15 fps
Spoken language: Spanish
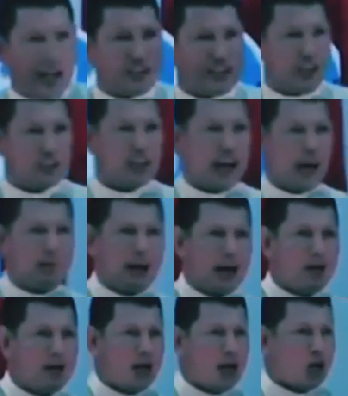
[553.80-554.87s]
gracias a la
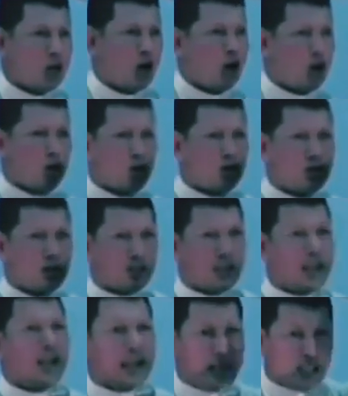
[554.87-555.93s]
palabra de Dios que nos
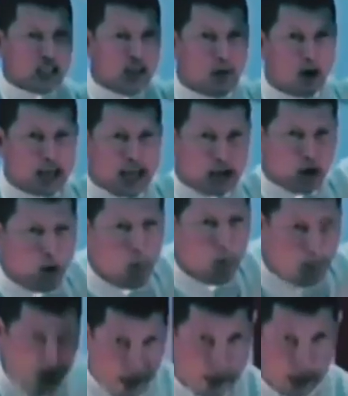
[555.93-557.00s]
dice que tenemos que
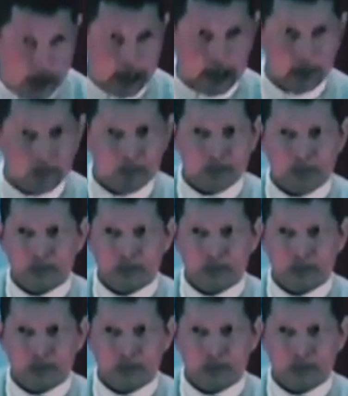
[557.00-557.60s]
cumplirla.